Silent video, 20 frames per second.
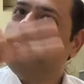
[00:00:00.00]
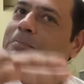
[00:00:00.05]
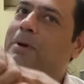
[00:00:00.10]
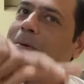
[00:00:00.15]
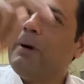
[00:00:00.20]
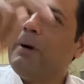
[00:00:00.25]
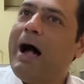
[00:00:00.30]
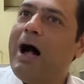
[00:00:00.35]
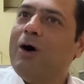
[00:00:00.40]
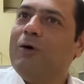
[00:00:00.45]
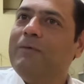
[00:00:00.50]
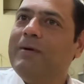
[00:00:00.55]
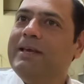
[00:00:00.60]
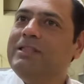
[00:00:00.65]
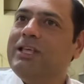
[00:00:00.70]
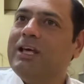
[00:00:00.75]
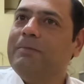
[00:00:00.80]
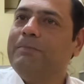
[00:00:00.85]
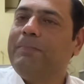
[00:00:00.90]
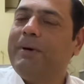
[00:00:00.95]
विभाव
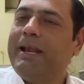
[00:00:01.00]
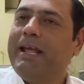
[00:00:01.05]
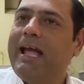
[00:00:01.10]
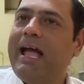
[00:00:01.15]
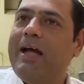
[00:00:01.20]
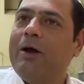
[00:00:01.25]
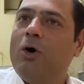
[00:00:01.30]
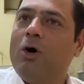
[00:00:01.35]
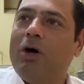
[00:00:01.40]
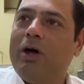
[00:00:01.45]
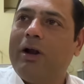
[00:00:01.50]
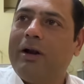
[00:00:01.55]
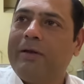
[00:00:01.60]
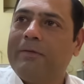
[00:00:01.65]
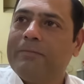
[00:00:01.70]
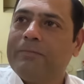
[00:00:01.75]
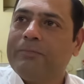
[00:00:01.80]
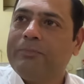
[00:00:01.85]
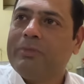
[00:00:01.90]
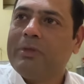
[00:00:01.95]
व्यंजन पर्याय और
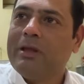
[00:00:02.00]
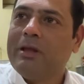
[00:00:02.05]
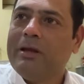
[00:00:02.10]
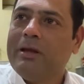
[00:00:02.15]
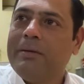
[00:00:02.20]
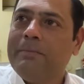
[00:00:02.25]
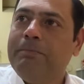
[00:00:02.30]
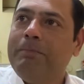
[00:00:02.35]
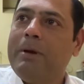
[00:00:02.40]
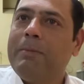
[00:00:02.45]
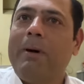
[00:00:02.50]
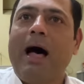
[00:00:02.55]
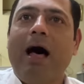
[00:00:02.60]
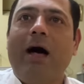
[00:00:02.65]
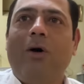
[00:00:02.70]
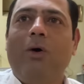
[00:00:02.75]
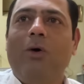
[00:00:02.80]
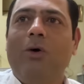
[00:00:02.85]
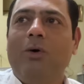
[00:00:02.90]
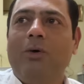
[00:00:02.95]

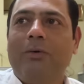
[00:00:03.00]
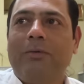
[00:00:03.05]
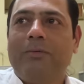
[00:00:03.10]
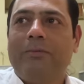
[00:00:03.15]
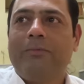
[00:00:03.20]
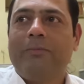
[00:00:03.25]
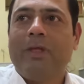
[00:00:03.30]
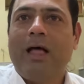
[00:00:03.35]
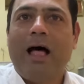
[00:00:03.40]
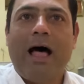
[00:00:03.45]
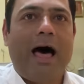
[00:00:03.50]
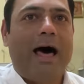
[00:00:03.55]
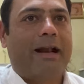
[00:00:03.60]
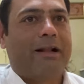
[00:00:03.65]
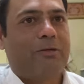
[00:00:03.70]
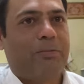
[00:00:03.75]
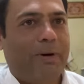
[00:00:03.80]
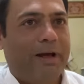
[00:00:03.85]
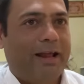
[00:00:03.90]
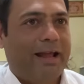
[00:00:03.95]
विभाव
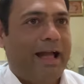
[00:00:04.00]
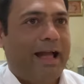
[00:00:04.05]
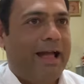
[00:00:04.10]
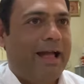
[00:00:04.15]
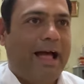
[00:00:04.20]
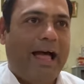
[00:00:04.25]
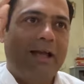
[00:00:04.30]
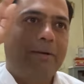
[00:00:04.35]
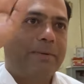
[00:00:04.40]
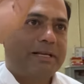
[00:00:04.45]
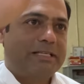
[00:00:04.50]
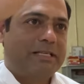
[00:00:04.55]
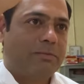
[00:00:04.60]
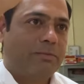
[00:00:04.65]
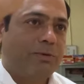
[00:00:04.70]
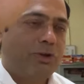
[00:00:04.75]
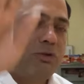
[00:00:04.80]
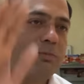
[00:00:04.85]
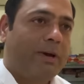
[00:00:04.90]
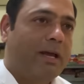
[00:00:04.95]
अर्थ पर्याय आई बात
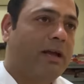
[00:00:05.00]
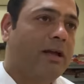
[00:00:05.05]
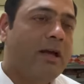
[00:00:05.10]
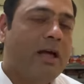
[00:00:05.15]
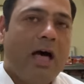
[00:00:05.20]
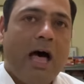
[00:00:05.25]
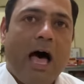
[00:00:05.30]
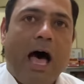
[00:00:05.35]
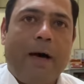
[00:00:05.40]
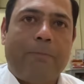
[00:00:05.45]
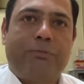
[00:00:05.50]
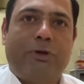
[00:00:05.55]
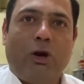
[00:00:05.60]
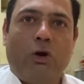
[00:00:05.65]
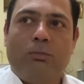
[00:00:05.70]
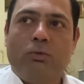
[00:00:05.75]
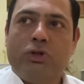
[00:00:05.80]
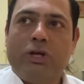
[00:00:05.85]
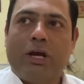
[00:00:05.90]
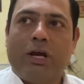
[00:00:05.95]
समझ में अब
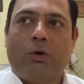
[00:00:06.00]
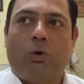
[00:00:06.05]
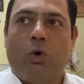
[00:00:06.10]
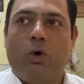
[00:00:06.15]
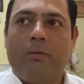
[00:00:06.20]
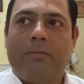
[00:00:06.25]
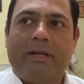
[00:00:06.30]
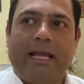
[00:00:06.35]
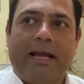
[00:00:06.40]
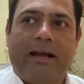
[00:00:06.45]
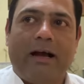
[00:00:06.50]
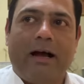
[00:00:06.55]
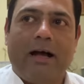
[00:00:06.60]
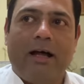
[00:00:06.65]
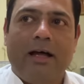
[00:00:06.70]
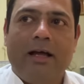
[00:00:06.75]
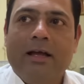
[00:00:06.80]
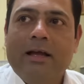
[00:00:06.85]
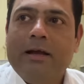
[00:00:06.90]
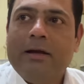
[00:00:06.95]
चलो मुझे कौन बताएगा
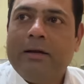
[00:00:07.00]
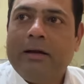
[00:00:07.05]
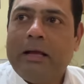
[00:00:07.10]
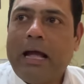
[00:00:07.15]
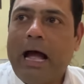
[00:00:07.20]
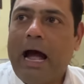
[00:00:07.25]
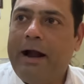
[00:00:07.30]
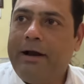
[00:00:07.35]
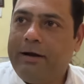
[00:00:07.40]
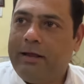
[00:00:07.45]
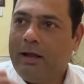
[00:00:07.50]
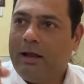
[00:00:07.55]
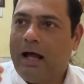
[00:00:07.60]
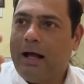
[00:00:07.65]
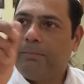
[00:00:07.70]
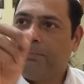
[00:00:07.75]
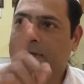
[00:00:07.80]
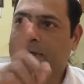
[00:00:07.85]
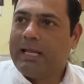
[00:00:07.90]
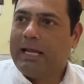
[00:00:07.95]
आंटी
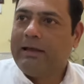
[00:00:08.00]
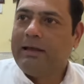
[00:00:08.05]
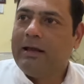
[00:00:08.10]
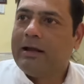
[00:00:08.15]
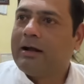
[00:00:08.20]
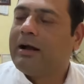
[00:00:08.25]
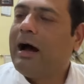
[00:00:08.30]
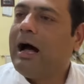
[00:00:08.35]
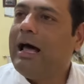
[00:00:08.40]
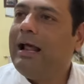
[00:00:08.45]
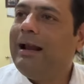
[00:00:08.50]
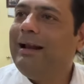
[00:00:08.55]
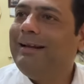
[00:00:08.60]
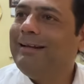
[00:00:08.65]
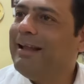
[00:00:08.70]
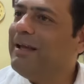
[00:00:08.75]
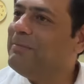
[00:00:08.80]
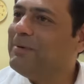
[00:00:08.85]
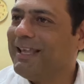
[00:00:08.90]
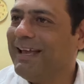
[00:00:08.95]
आप बताइए काल
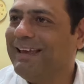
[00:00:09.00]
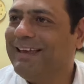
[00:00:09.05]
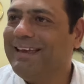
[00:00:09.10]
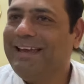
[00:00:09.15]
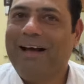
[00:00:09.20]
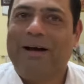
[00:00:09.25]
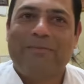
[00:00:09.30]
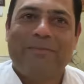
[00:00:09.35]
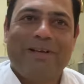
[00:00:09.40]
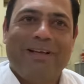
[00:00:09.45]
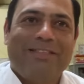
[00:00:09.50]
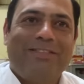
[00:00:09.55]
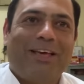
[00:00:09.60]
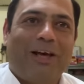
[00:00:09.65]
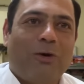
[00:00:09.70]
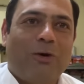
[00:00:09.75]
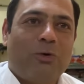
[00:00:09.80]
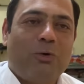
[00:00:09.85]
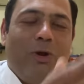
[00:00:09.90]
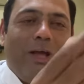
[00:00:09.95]
नहीं बताएंगे आप
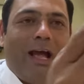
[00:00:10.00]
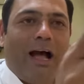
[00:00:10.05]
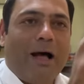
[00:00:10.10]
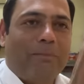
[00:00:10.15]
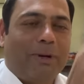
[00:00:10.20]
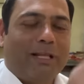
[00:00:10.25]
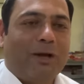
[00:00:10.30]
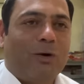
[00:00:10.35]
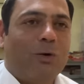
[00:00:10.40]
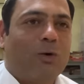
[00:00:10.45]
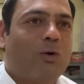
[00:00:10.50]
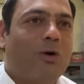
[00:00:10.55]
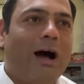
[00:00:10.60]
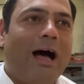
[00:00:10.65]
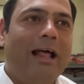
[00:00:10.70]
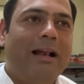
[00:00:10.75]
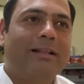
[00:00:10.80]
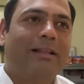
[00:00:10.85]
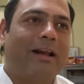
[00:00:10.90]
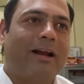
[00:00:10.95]
चलो गुड़िया आप बताओ
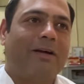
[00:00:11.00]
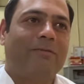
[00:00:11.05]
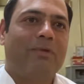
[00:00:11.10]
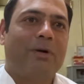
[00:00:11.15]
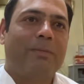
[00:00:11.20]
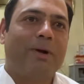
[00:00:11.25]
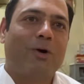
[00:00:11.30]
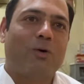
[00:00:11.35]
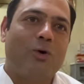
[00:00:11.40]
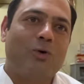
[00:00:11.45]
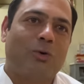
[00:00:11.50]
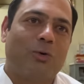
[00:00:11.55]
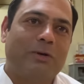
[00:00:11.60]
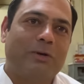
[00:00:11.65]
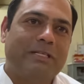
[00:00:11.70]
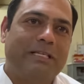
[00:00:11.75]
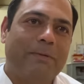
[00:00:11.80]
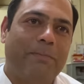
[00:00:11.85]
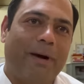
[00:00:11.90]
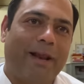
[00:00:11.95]
काल द्रव्य में कौन
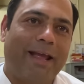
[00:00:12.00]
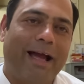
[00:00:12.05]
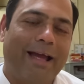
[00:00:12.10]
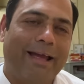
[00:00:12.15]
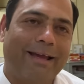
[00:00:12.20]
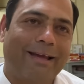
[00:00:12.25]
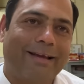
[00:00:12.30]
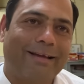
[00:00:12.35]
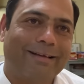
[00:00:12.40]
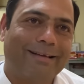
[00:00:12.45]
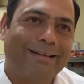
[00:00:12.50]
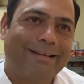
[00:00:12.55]
कौन सी पर्याय हैं